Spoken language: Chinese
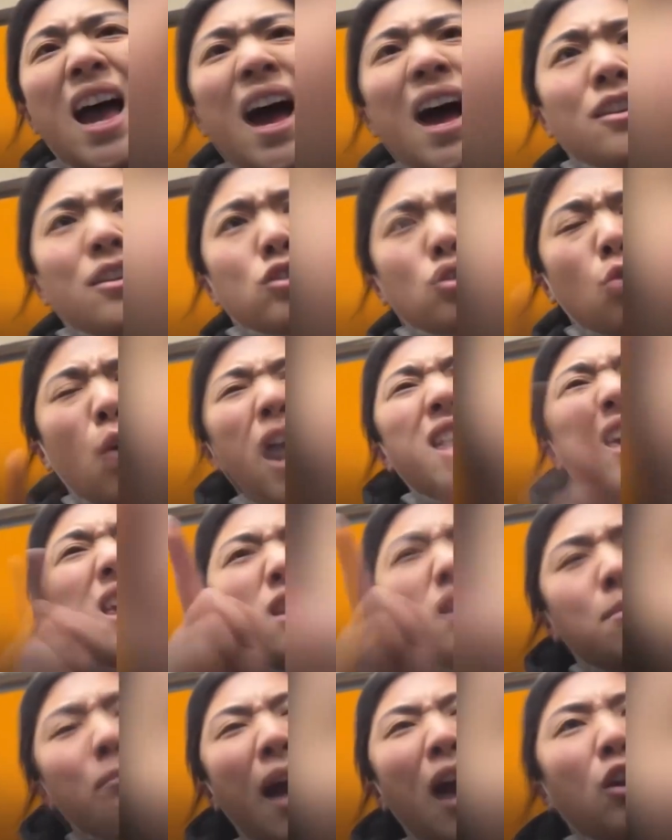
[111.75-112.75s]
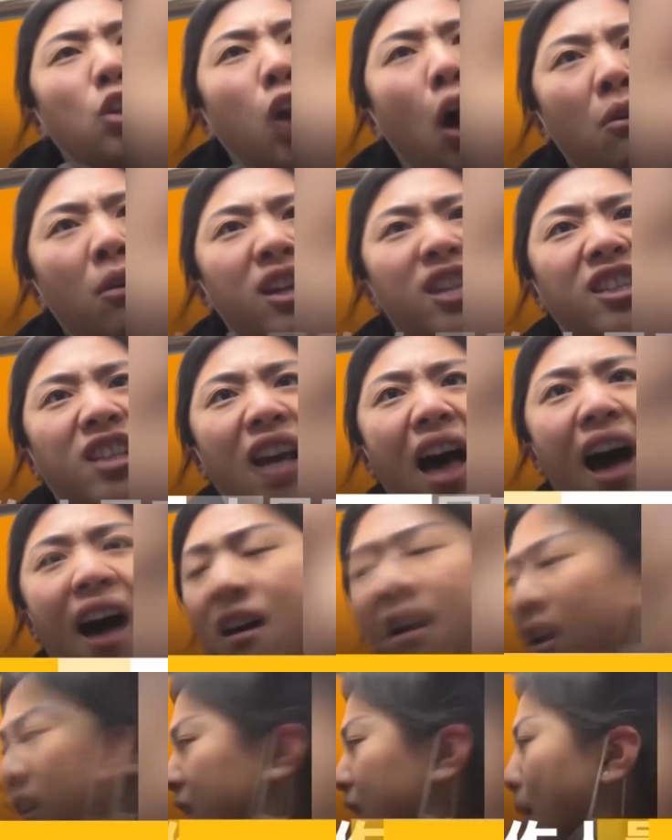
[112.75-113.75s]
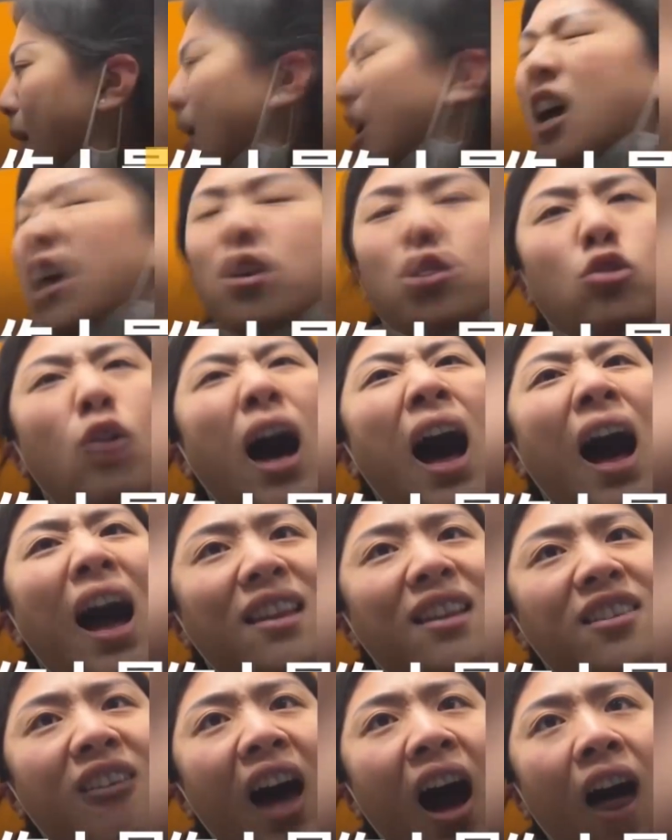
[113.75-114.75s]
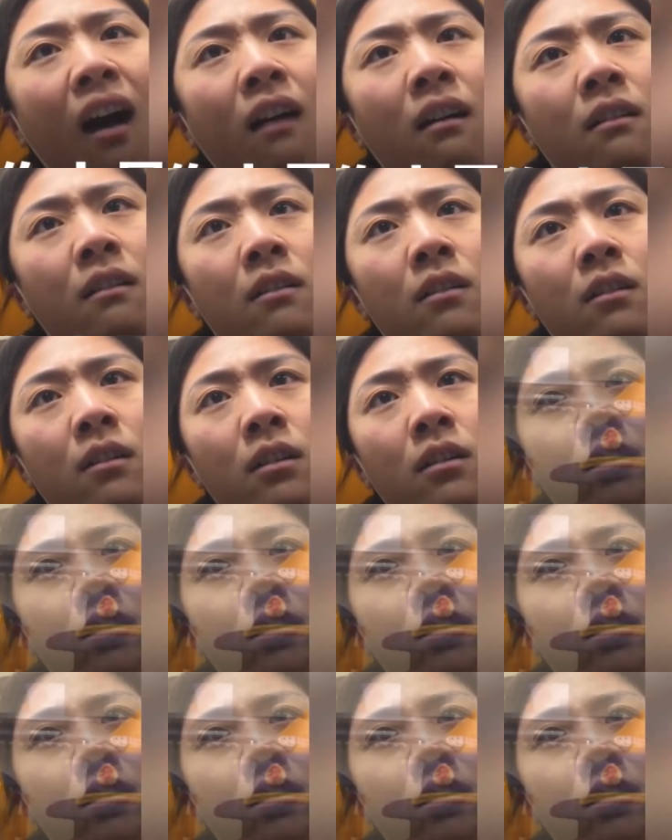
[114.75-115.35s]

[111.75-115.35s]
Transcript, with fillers: 然后说你是农村长大的，呃，这个。为什么？